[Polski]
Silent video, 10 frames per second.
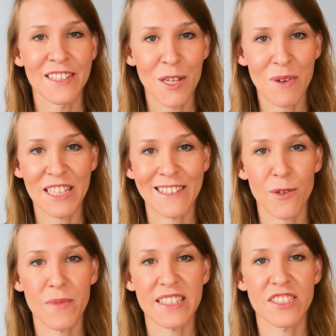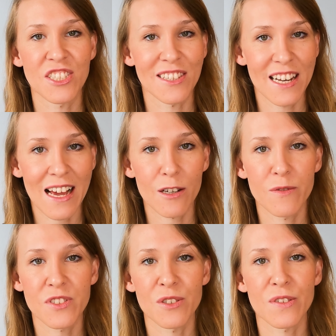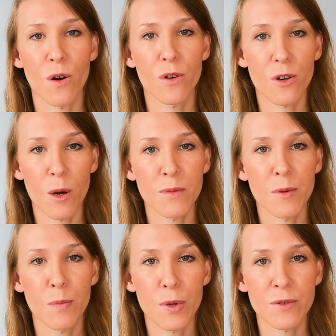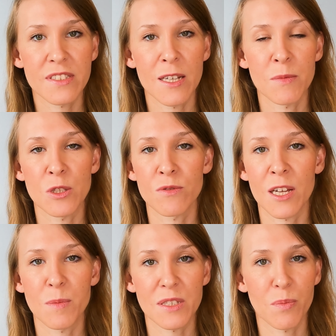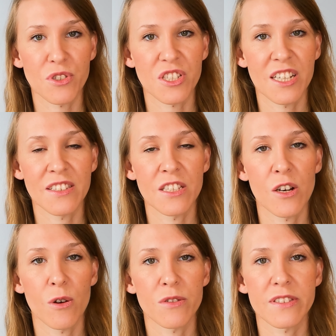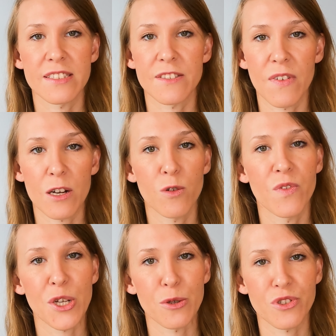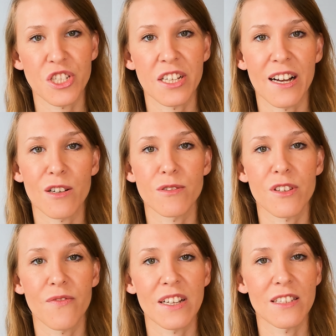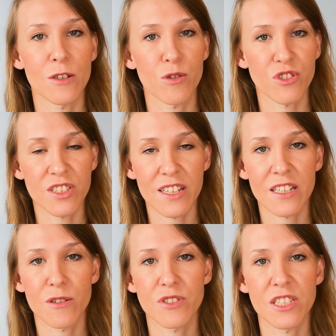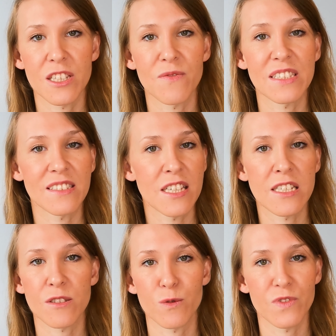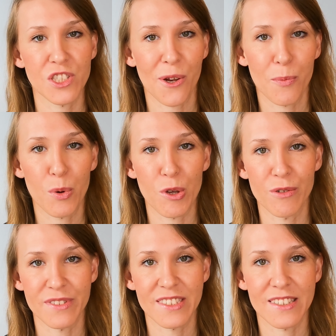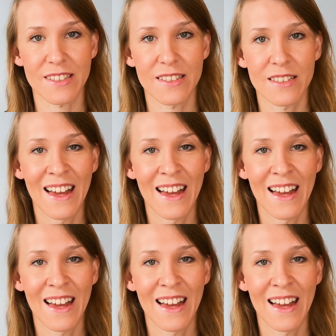Nie ma natomiast jetlagów, co jest ogromnym plusem i tutaj bezpośredni lot z Vancouver do Chicago trwa tylko 4 godziny, więc nie jest on wyczerpujący.